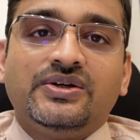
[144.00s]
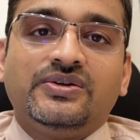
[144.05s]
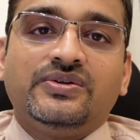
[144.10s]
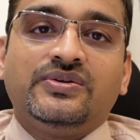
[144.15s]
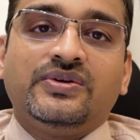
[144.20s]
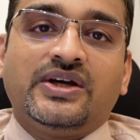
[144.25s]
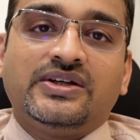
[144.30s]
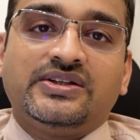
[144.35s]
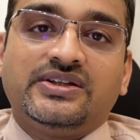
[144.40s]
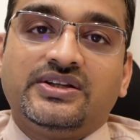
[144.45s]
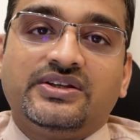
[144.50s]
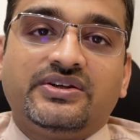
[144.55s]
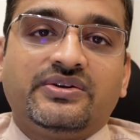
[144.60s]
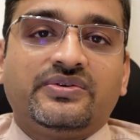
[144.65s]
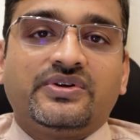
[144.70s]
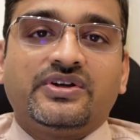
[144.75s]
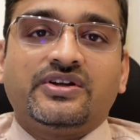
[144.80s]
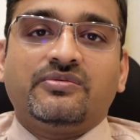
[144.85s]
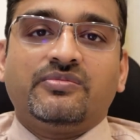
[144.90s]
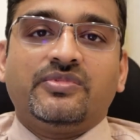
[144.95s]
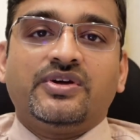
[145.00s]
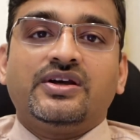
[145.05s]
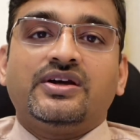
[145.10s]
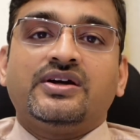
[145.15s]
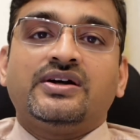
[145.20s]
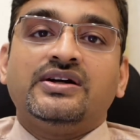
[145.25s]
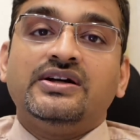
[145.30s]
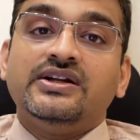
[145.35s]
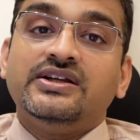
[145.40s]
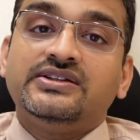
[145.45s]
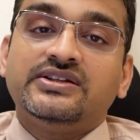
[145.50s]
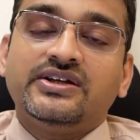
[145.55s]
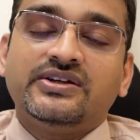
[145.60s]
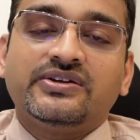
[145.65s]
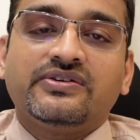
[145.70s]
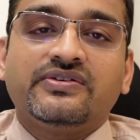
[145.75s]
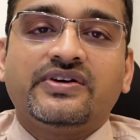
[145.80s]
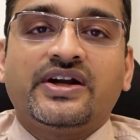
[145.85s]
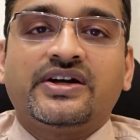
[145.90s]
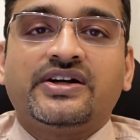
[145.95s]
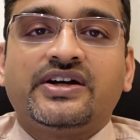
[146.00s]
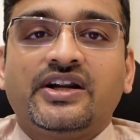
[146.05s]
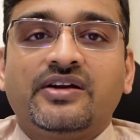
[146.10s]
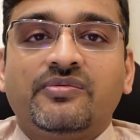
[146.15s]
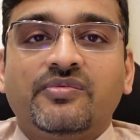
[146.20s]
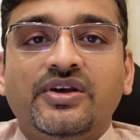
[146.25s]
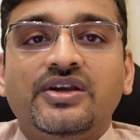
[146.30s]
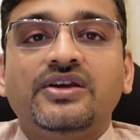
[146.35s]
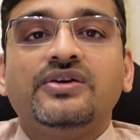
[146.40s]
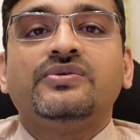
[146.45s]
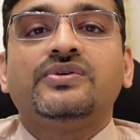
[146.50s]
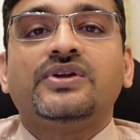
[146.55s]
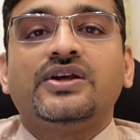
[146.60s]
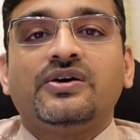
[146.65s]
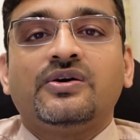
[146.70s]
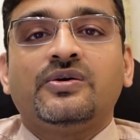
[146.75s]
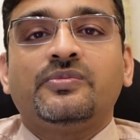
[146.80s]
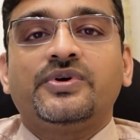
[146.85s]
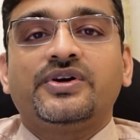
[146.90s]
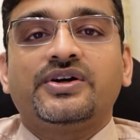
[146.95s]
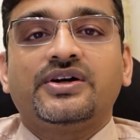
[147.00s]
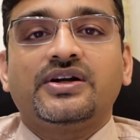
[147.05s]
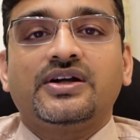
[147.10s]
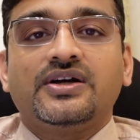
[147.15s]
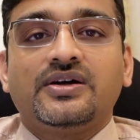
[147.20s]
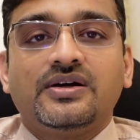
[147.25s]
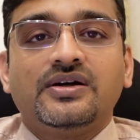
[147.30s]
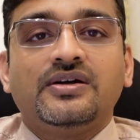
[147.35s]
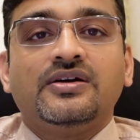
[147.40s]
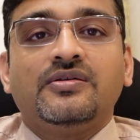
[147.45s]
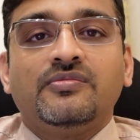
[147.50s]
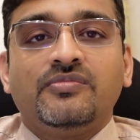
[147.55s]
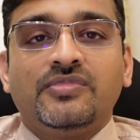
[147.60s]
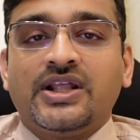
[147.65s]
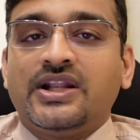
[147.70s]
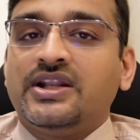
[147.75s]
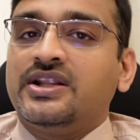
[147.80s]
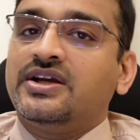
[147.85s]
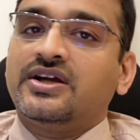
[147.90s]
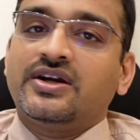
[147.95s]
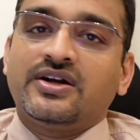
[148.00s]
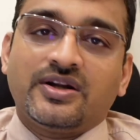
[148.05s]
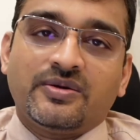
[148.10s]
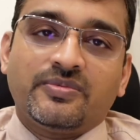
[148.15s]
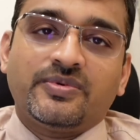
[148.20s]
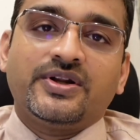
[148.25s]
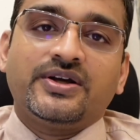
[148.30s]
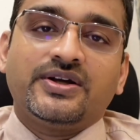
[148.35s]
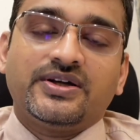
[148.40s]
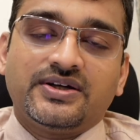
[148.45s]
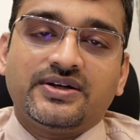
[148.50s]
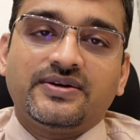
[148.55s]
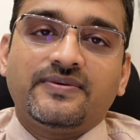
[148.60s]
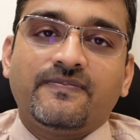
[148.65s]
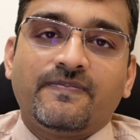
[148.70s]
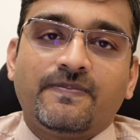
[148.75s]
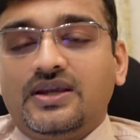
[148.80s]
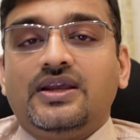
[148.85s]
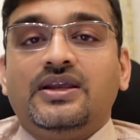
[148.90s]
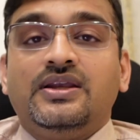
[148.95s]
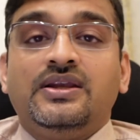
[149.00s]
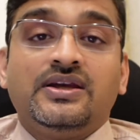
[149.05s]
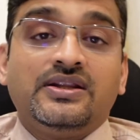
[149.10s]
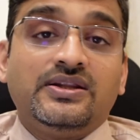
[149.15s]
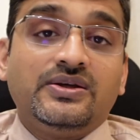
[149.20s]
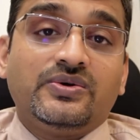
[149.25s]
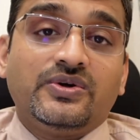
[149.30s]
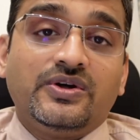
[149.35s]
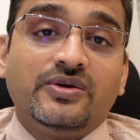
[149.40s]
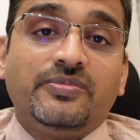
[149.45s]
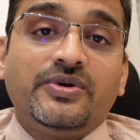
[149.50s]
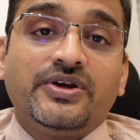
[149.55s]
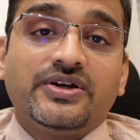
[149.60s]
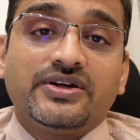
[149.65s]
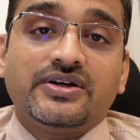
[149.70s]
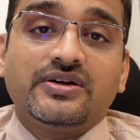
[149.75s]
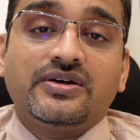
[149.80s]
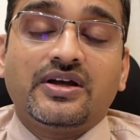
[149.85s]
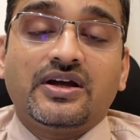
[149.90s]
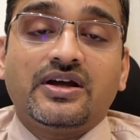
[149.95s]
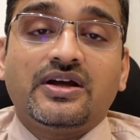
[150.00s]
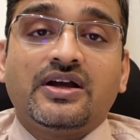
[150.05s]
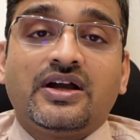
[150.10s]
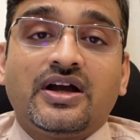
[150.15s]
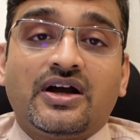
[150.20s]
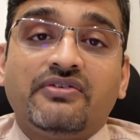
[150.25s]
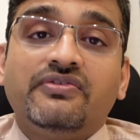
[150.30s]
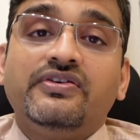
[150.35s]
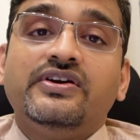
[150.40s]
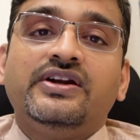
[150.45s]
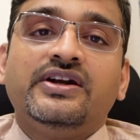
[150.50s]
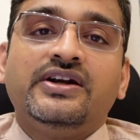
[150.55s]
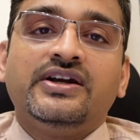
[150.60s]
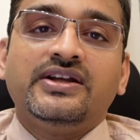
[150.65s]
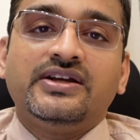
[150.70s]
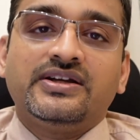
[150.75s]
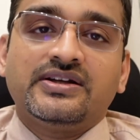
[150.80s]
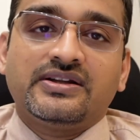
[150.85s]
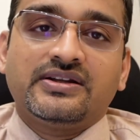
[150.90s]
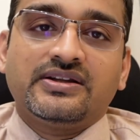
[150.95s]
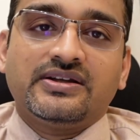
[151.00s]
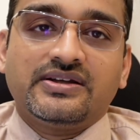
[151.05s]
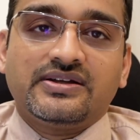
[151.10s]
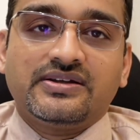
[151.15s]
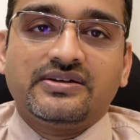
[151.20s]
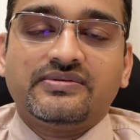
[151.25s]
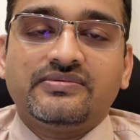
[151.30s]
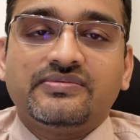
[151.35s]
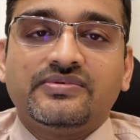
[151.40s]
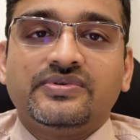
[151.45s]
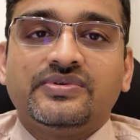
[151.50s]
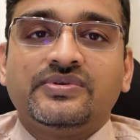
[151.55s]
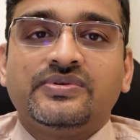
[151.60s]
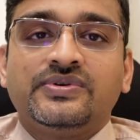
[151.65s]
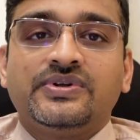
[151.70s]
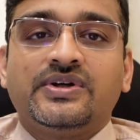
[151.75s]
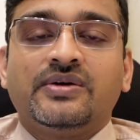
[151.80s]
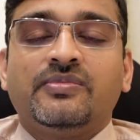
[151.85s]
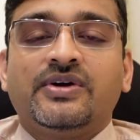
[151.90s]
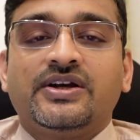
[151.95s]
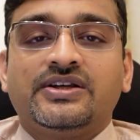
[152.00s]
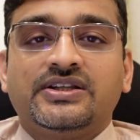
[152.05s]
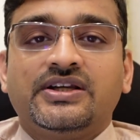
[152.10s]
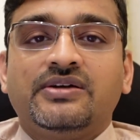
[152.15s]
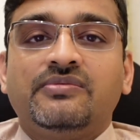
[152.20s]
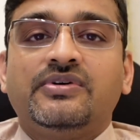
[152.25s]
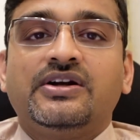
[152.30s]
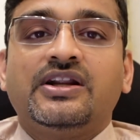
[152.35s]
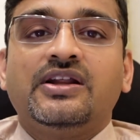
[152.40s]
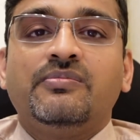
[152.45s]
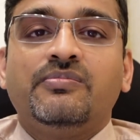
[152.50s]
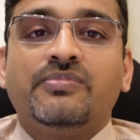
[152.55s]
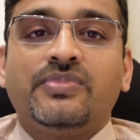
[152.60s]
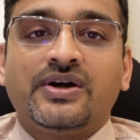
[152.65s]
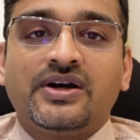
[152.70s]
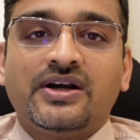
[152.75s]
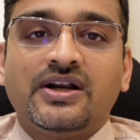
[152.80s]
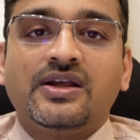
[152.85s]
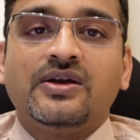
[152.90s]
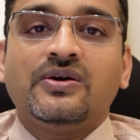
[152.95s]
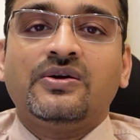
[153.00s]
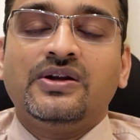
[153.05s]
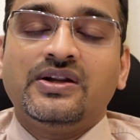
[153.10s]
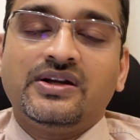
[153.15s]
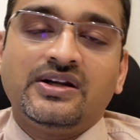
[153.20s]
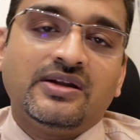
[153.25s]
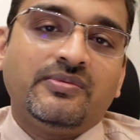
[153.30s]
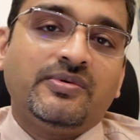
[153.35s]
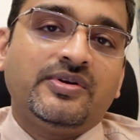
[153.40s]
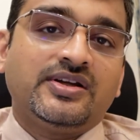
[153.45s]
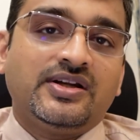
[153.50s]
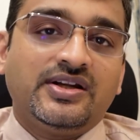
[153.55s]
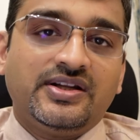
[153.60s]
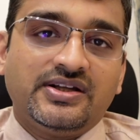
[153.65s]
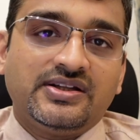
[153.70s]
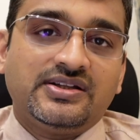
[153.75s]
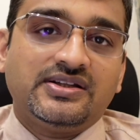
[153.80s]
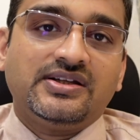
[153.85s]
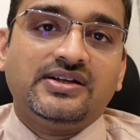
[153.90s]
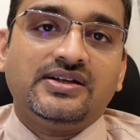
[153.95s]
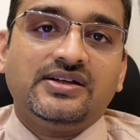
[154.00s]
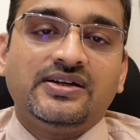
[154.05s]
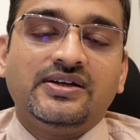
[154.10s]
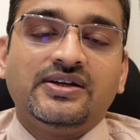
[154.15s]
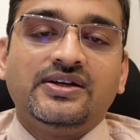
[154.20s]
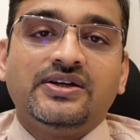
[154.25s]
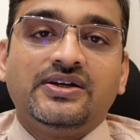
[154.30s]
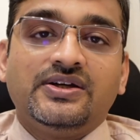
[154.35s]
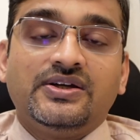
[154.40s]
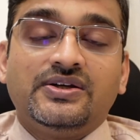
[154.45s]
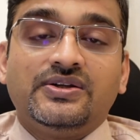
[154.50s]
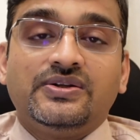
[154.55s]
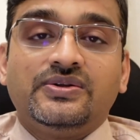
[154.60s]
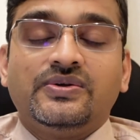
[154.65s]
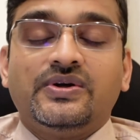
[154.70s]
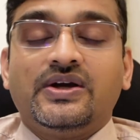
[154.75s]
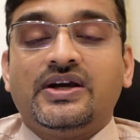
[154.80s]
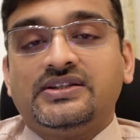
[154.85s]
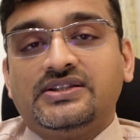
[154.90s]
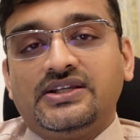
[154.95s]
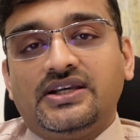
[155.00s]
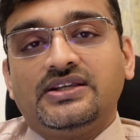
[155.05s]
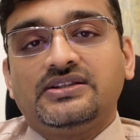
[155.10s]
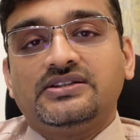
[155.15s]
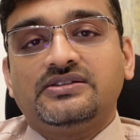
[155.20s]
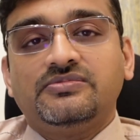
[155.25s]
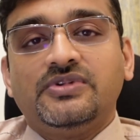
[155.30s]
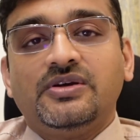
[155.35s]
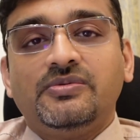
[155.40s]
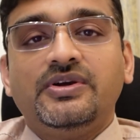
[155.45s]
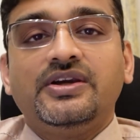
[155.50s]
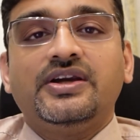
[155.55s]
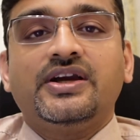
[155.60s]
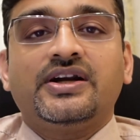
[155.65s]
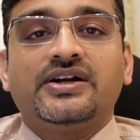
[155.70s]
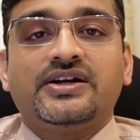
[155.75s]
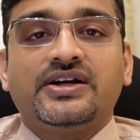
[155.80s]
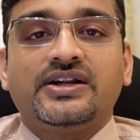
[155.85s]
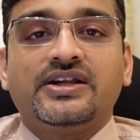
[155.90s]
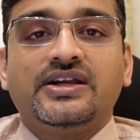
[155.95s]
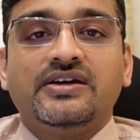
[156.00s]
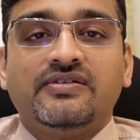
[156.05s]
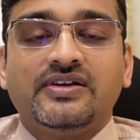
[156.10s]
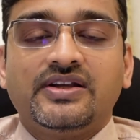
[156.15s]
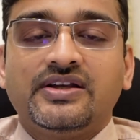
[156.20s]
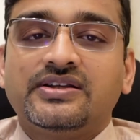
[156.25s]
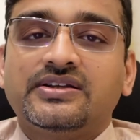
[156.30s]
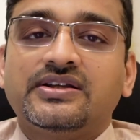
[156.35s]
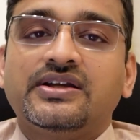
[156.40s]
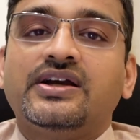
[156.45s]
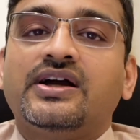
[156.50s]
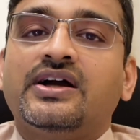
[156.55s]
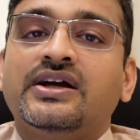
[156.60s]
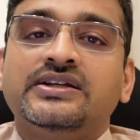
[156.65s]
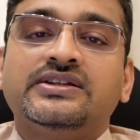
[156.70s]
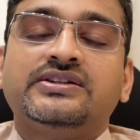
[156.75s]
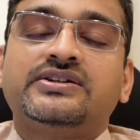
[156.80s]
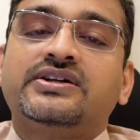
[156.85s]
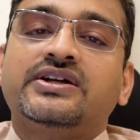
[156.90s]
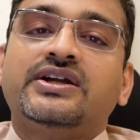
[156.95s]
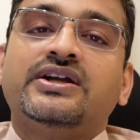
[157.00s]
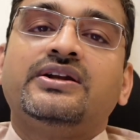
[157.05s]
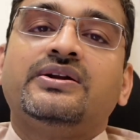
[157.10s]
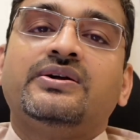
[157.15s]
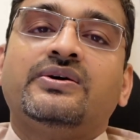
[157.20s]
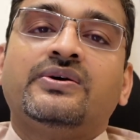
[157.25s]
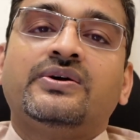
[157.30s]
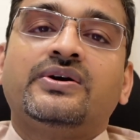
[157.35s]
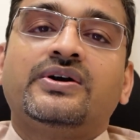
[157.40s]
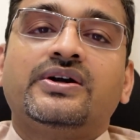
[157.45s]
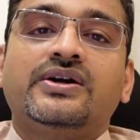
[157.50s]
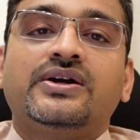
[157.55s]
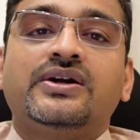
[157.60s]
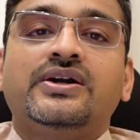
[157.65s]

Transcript: तो ऐसे सिचुएशन में अर्ली स्टेज ऑफ कैटरैक में ही उन्हें ऑपरेशन का प्लानिंग करना पड़ेगा यदि कोई पेशेंट काफ़ी रीडिंग करते हैं उनका मैक्सिमम टाइम पढ़ने और लिखने में चले जाता है तो ऐसे केसेस में भी कैटरैक की वजह से आई स्ट्रीन और